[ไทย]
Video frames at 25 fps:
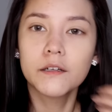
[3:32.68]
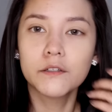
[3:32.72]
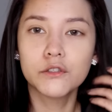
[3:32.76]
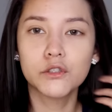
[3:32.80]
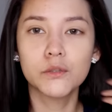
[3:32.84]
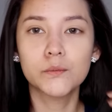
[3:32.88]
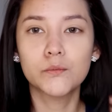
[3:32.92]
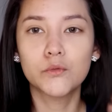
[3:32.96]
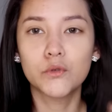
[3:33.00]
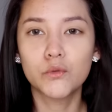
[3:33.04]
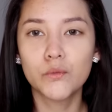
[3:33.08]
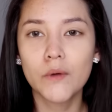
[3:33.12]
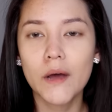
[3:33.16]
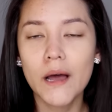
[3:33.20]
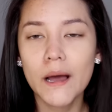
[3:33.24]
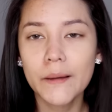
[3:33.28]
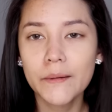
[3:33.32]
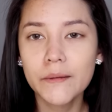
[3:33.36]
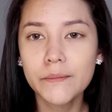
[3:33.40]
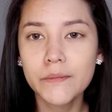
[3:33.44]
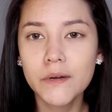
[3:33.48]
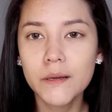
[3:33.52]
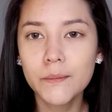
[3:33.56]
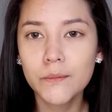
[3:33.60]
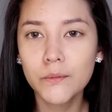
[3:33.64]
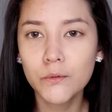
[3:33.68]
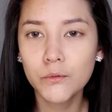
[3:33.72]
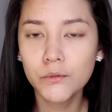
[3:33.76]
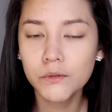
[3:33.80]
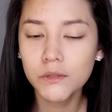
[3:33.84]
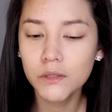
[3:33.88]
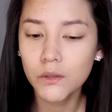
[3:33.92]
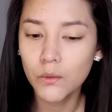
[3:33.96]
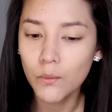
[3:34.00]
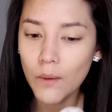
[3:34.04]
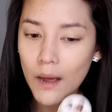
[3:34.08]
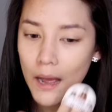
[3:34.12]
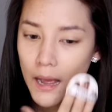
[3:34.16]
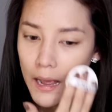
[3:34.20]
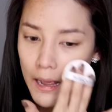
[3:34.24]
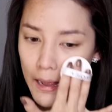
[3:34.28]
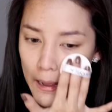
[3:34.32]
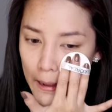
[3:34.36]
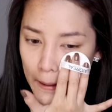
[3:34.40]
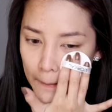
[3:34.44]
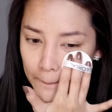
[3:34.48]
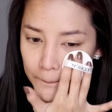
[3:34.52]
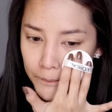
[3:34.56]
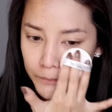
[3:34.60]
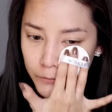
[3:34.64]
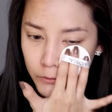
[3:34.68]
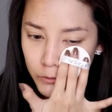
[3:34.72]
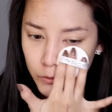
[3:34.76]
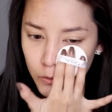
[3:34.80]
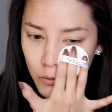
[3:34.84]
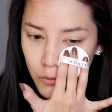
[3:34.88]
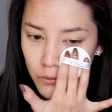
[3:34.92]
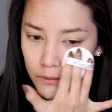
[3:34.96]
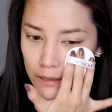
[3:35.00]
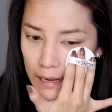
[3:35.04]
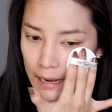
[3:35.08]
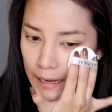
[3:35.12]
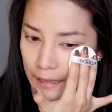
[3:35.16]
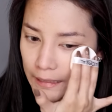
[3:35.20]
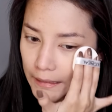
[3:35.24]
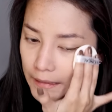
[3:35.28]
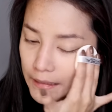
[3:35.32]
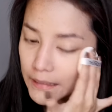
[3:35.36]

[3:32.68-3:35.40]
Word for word: สมมติว่าเพื่อนๆรู้สึกว่าตรงไหน